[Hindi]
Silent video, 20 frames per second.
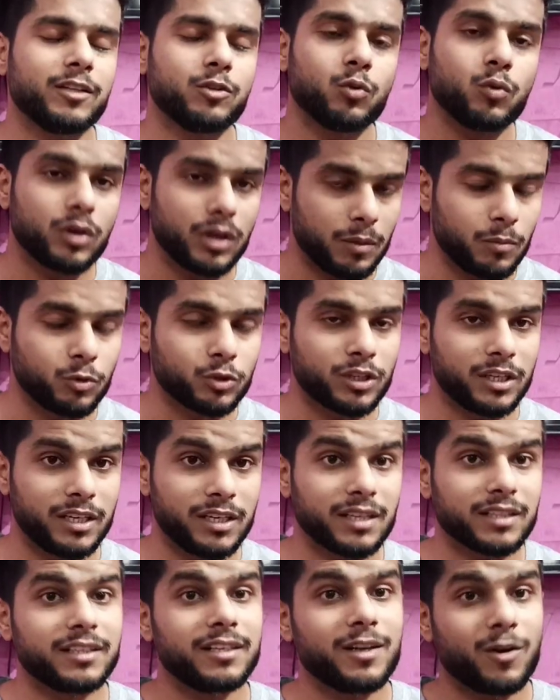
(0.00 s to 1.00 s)
है थोड़ा बहुत
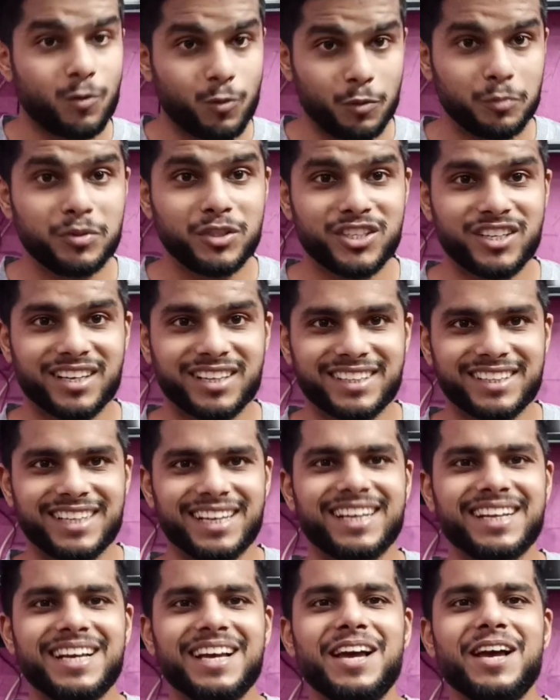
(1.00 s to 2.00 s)
लेना देना हो भी सकता
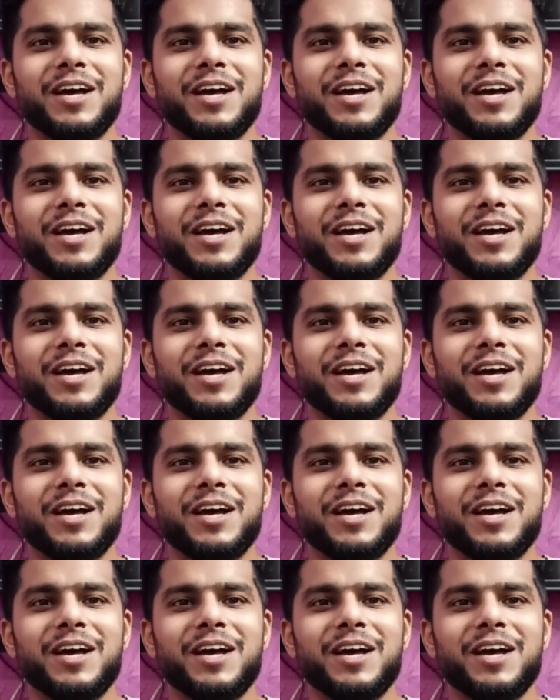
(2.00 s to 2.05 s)
है